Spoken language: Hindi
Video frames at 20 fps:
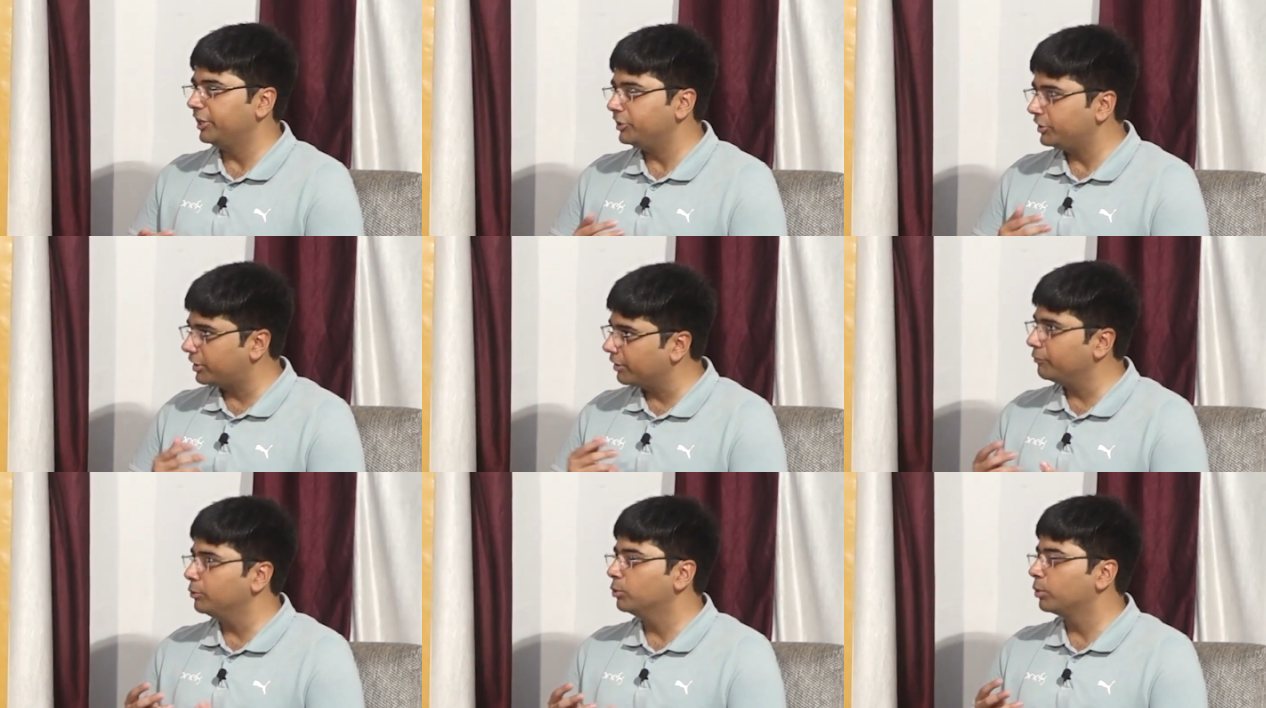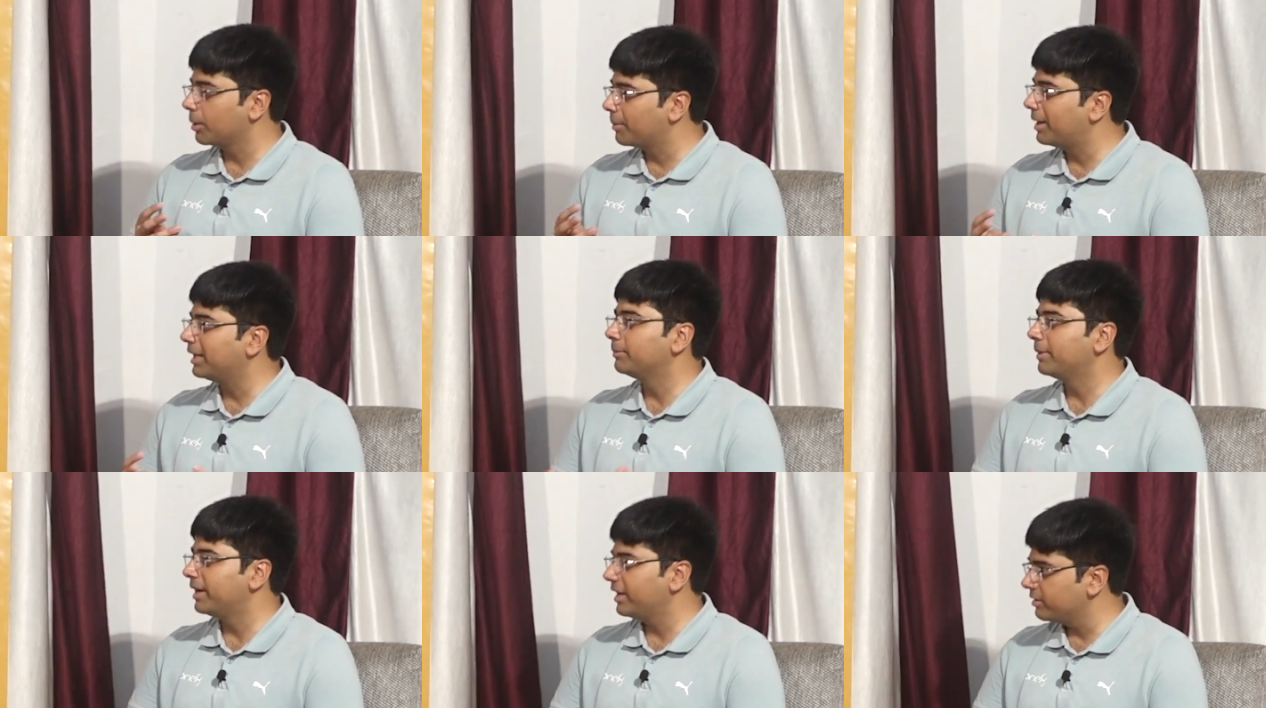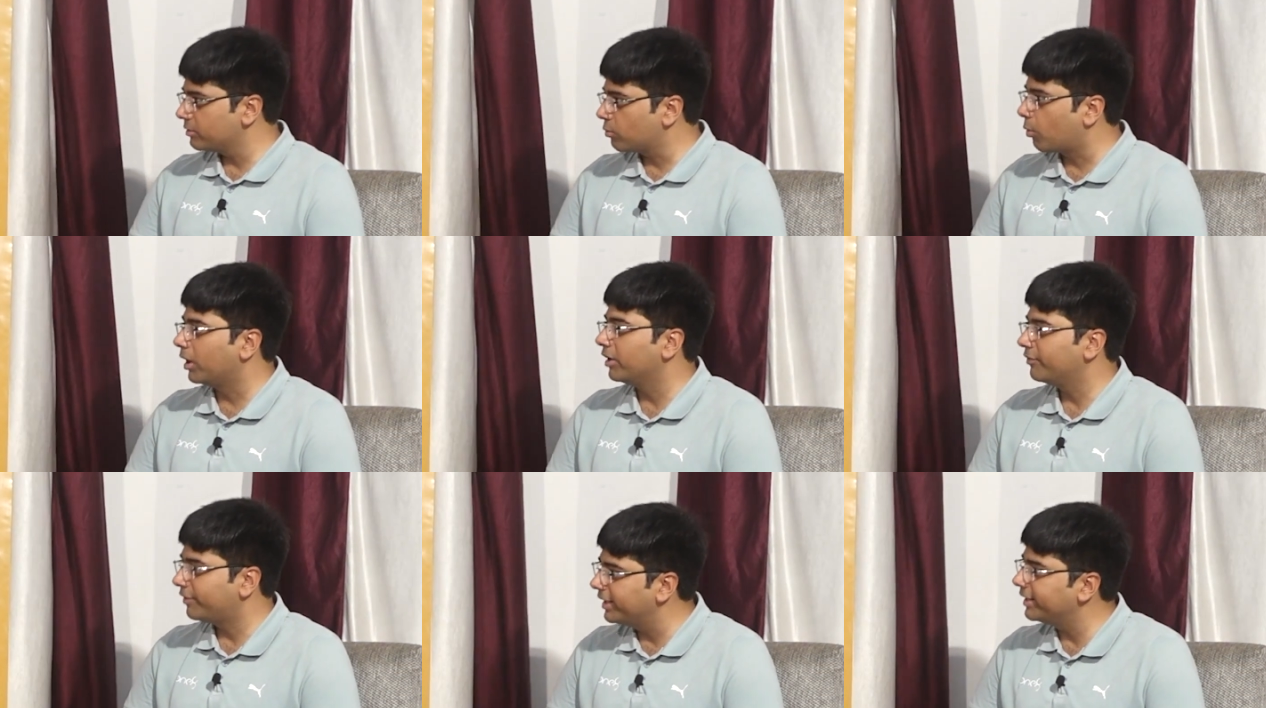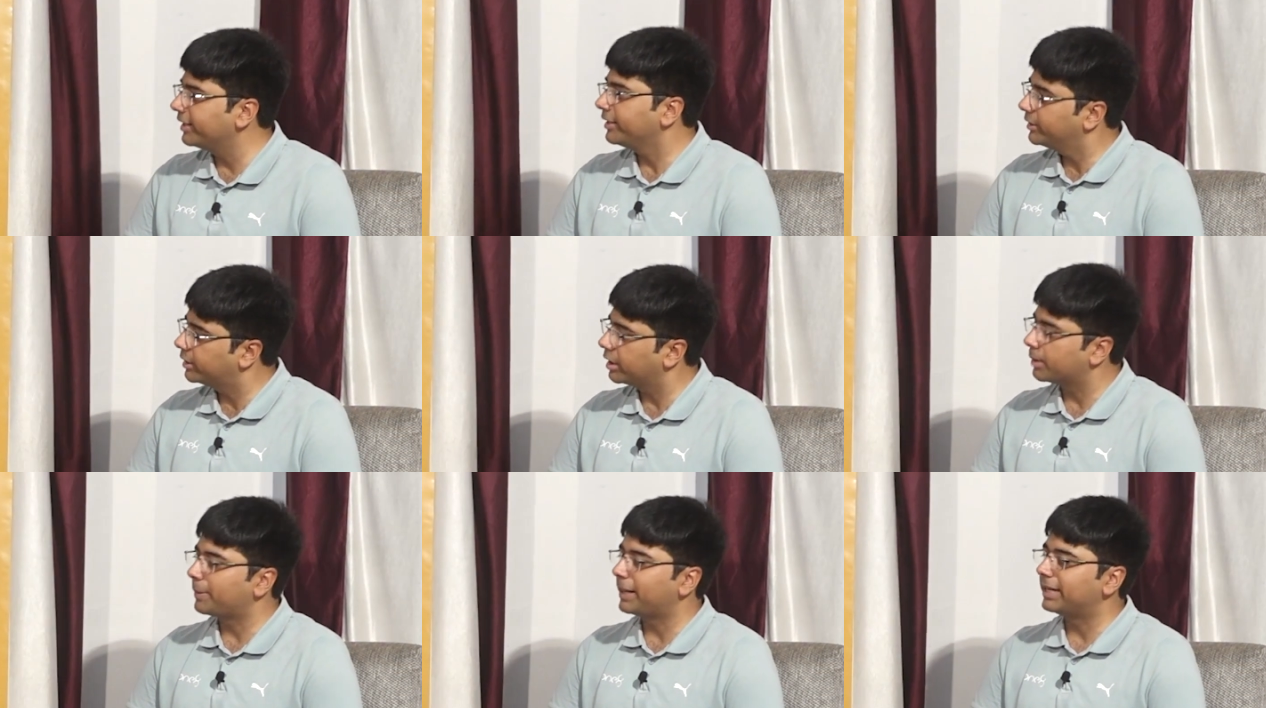इंटरव्यू के बाद मैं क्वालिफाई
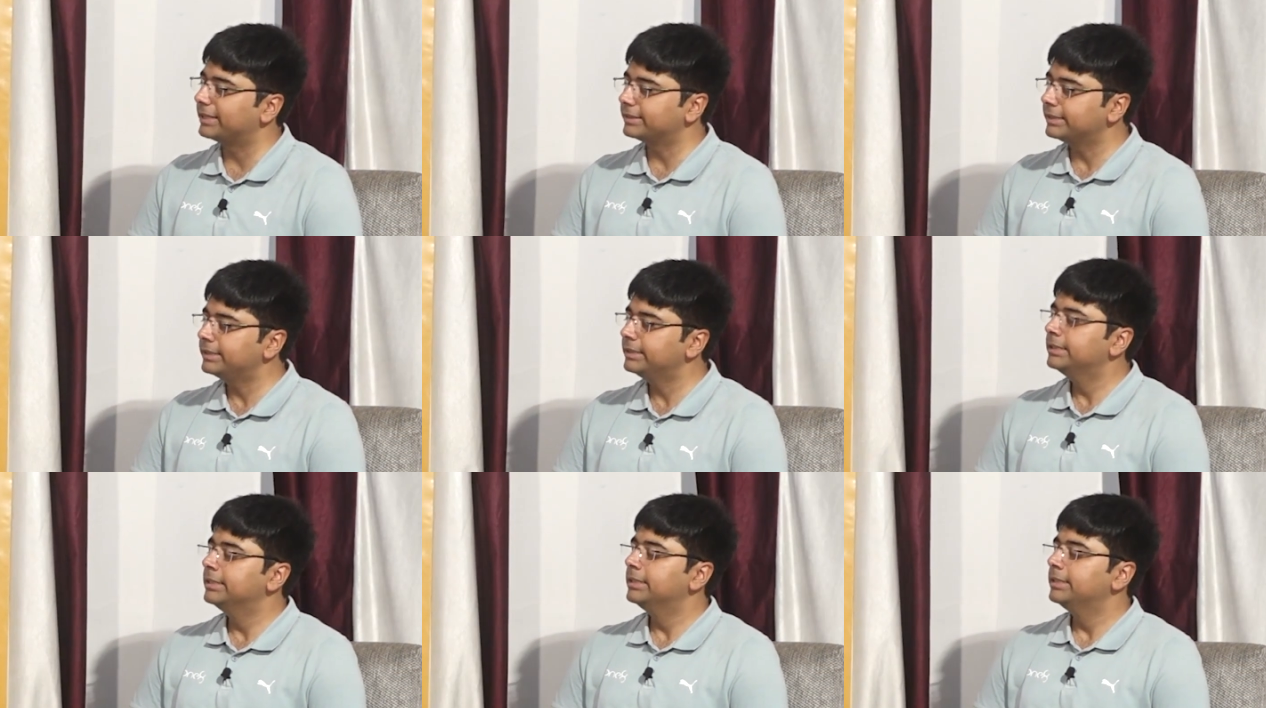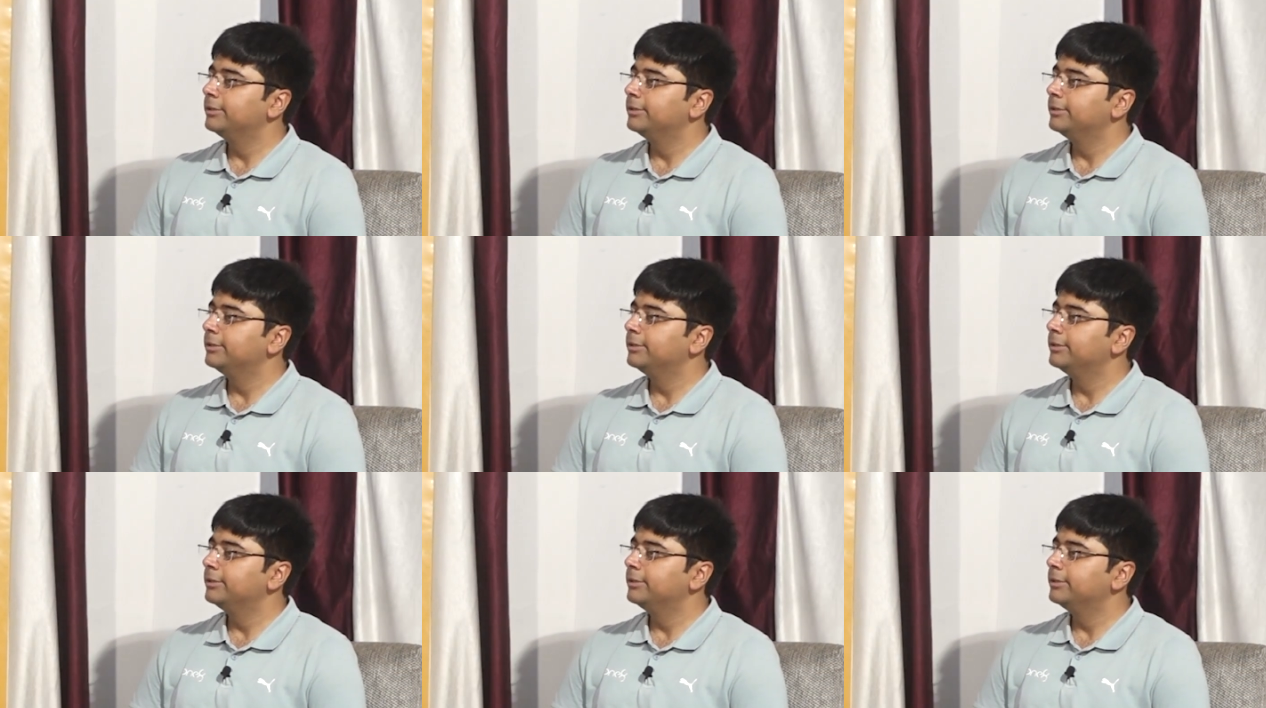नहीं कर पाया था